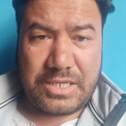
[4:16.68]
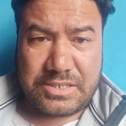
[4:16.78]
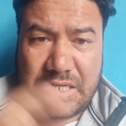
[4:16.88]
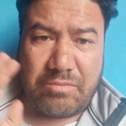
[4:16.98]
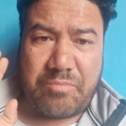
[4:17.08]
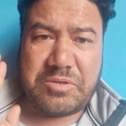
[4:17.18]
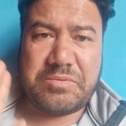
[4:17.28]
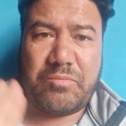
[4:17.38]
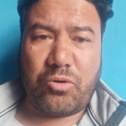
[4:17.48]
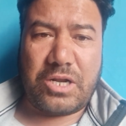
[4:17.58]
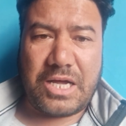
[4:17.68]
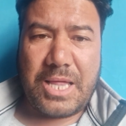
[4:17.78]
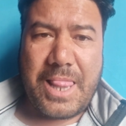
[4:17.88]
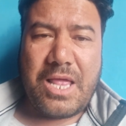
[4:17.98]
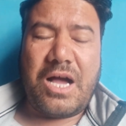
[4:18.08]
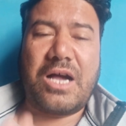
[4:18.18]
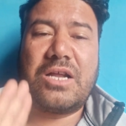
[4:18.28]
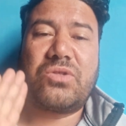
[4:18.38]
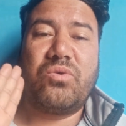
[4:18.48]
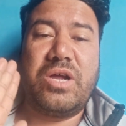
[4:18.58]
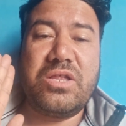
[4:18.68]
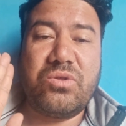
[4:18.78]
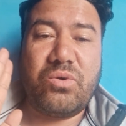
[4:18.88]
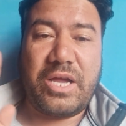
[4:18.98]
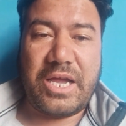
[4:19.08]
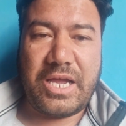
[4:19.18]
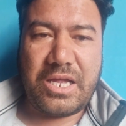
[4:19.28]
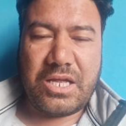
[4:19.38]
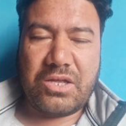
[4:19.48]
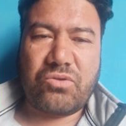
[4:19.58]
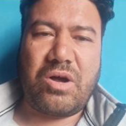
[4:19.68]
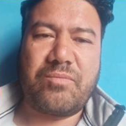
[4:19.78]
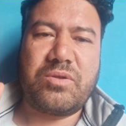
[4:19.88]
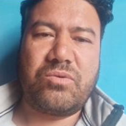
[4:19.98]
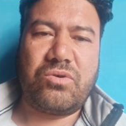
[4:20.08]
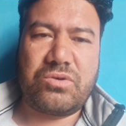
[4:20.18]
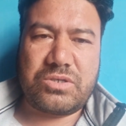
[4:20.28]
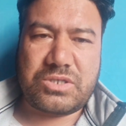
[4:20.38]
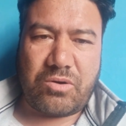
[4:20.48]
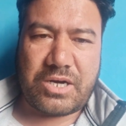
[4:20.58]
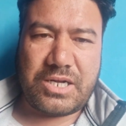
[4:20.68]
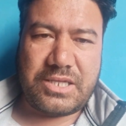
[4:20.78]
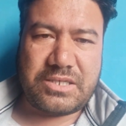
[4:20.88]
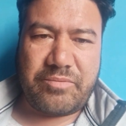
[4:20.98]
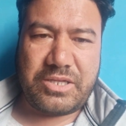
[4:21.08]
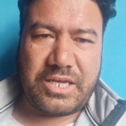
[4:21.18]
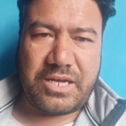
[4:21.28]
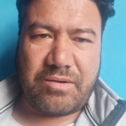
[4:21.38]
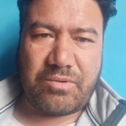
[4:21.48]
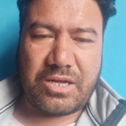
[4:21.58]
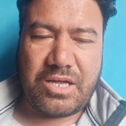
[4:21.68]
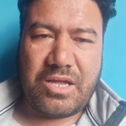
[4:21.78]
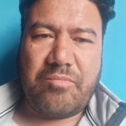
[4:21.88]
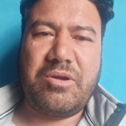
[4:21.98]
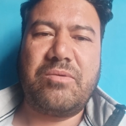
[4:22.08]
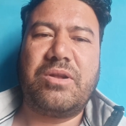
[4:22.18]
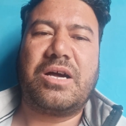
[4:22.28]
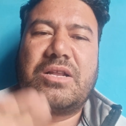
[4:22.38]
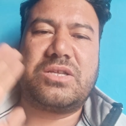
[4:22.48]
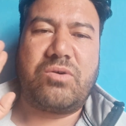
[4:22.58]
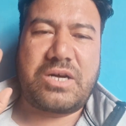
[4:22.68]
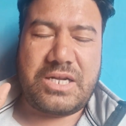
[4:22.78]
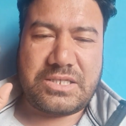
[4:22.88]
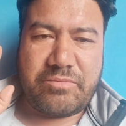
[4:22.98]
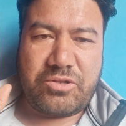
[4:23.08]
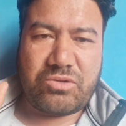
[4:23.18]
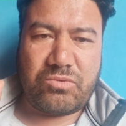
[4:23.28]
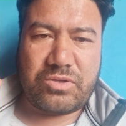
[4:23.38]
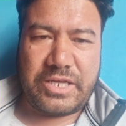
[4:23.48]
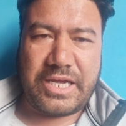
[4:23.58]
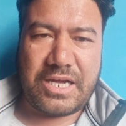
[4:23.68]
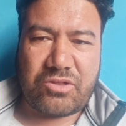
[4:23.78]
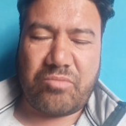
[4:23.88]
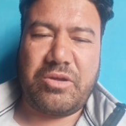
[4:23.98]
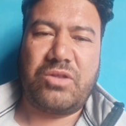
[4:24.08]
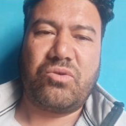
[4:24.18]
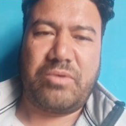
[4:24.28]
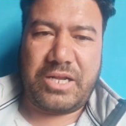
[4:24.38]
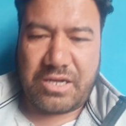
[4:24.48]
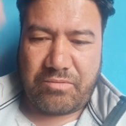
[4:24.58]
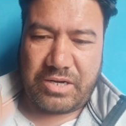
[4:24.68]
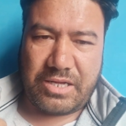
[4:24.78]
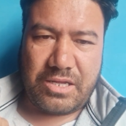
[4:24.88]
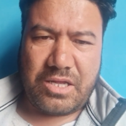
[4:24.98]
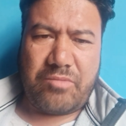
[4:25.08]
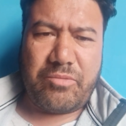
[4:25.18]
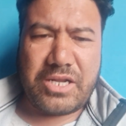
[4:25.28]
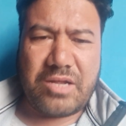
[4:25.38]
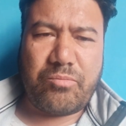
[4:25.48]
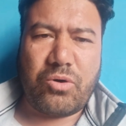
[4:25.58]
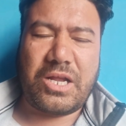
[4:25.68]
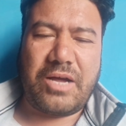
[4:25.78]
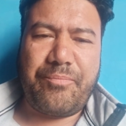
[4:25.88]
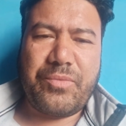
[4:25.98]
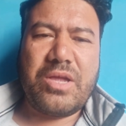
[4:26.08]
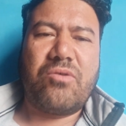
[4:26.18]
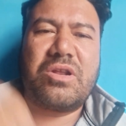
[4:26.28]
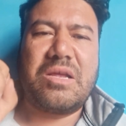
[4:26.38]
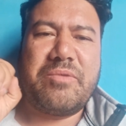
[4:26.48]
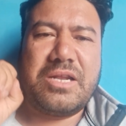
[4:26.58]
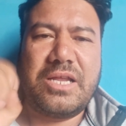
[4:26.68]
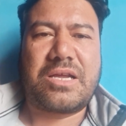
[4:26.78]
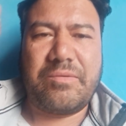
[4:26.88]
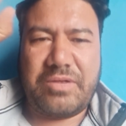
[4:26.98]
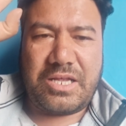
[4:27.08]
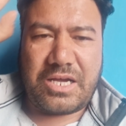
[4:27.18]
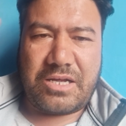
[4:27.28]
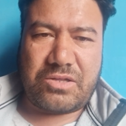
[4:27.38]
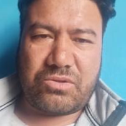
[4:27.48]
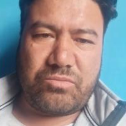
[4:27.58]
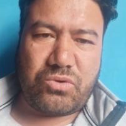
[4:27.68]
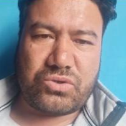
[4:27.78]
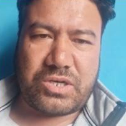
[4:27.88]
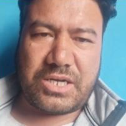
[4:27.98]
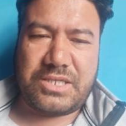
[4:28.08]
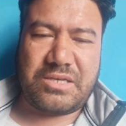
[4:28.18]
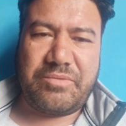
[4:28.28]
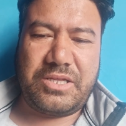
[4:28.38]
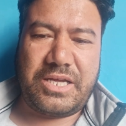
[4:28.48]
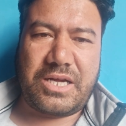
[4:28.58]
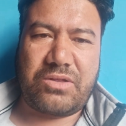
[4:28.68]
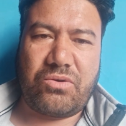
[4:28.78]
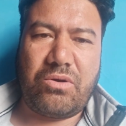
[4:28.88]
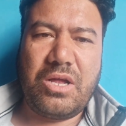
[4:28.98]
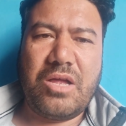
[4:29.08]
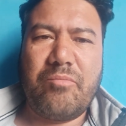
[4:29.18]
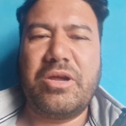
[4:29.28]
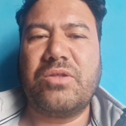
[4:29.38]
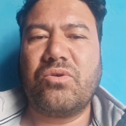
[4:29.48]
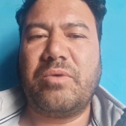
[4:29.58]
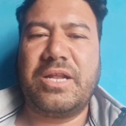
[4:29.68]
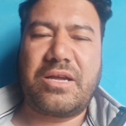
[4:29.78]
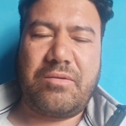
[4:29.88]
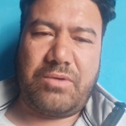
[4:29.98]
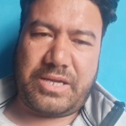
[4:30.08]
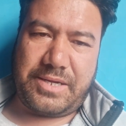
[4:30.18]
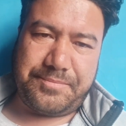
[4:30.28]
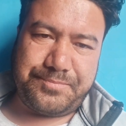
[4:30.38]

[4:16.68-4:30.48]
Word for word: एस डी ऑफिस में बोला अगर तू हिंदू है तो हम तुमको सौ कनल ज़मीन देगा बोला मैंने बोला अगर सौ कनल ज़मीन तुम लोग देगा तो मैं हिंदू बनेगा बोला मैंने बोला और ये मैंने लिख के भी दिया अगर तुम दो सौ कनल ज़मीन देगा तो मैं हिंदू बनेगा बोल के